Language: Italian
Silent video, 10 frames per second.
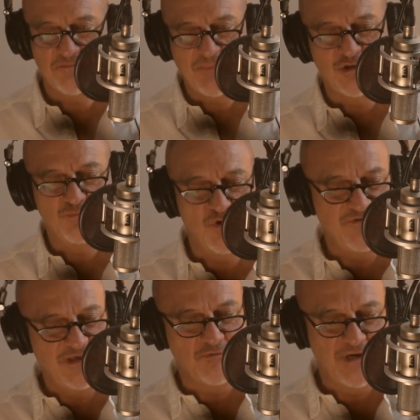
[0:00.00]
aspetto può
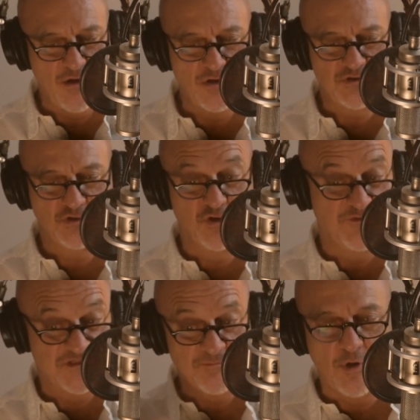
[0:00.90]
avere un negozio
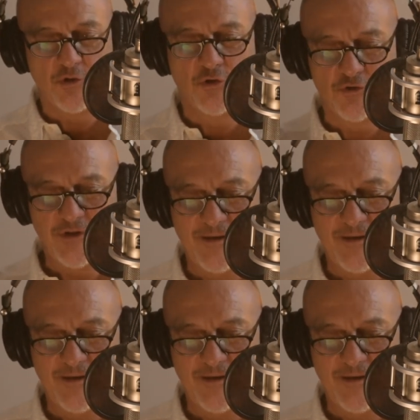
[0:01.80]
dove esplodono